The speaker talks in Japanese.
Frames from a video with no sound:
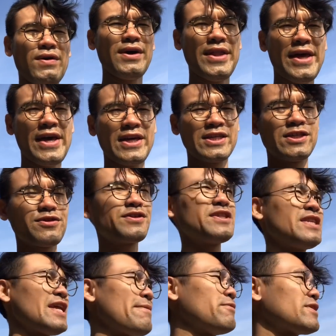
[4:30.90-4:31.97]
はね非常
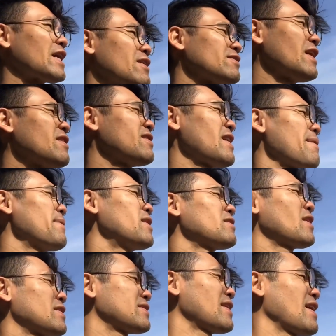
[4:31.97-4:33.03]
に眠たくなるレベル
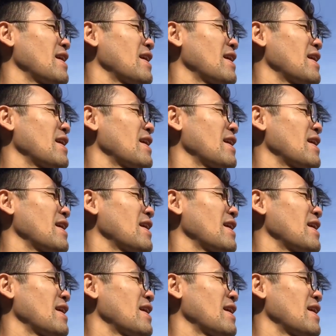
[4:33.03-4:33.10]
です